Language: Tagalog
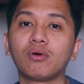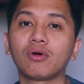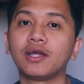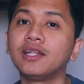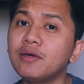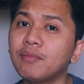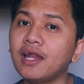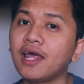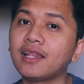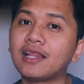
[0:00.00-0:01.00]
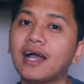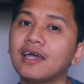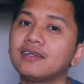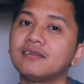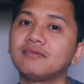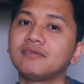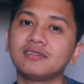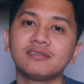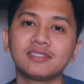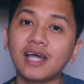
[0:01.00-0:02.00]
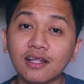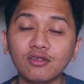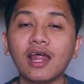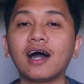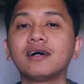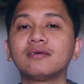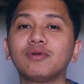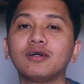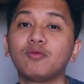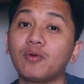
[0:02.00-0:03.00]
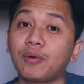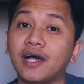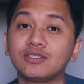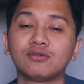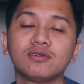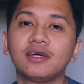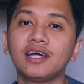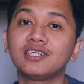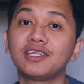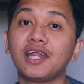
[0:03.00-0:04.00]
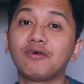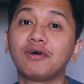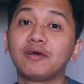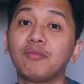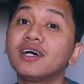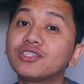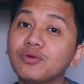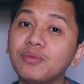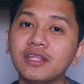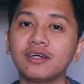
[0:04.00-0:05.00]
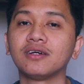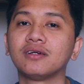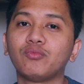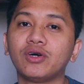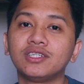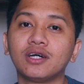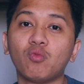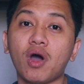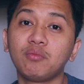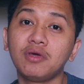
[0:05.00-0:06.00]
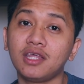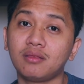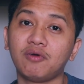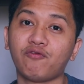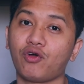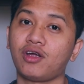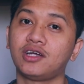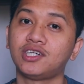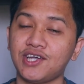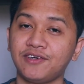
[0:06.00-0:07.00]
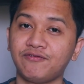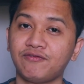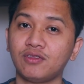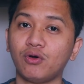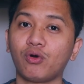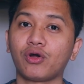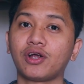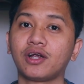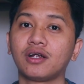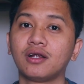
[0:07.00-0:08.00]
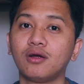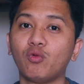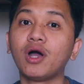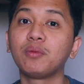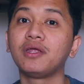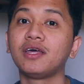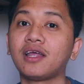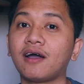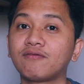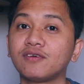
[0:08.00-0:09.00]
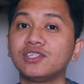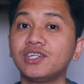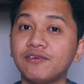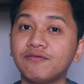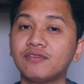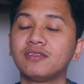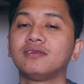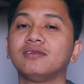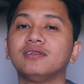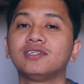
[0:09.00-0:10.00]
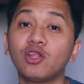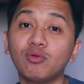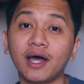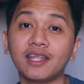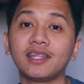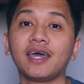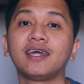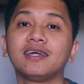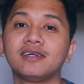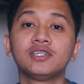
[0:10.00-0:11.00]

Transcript: Or hindi man late, laging sakto lang pag pumapasok. Kaya siya tinawag na buzzer beater. Pwede siyang 1 minute before shift or 1 minute after shift siya dumadating.